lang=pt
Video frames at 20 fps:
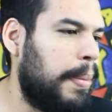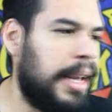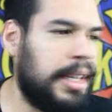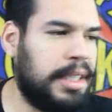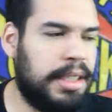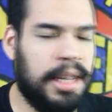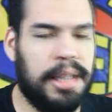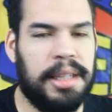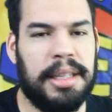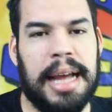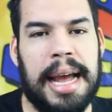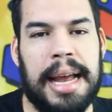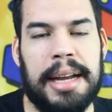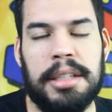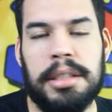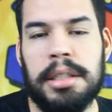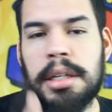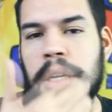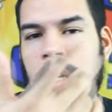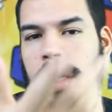mais
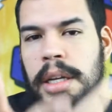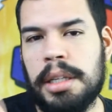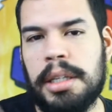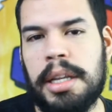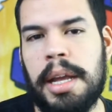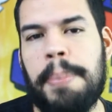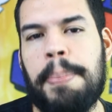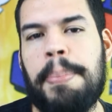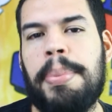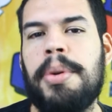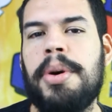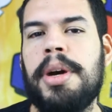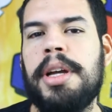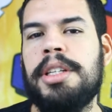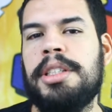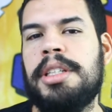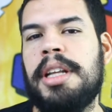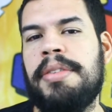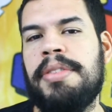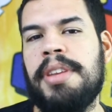detalhes
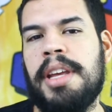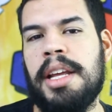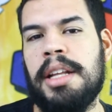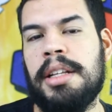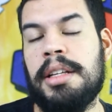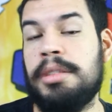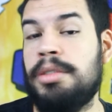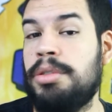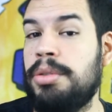depois da vinheta.